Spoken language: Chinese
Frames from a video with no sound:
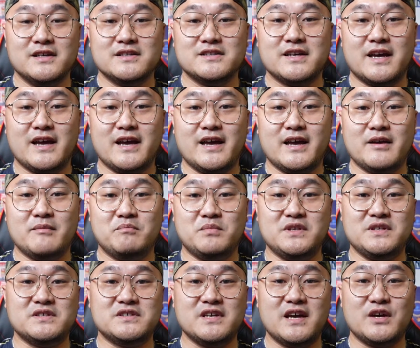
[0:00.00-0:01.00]
在
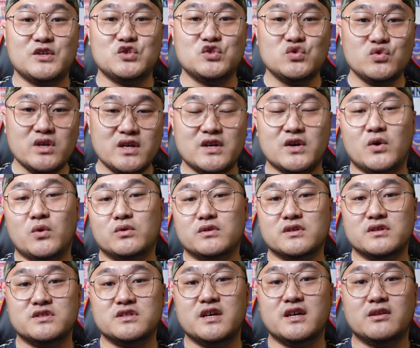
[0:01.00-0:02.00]
比赛最后
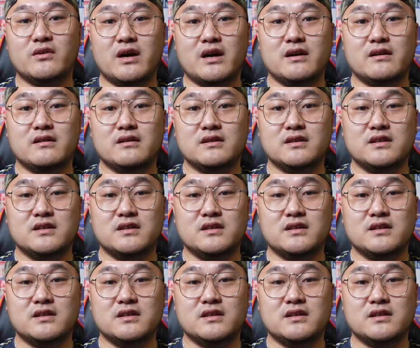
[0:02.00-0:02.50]
的阶段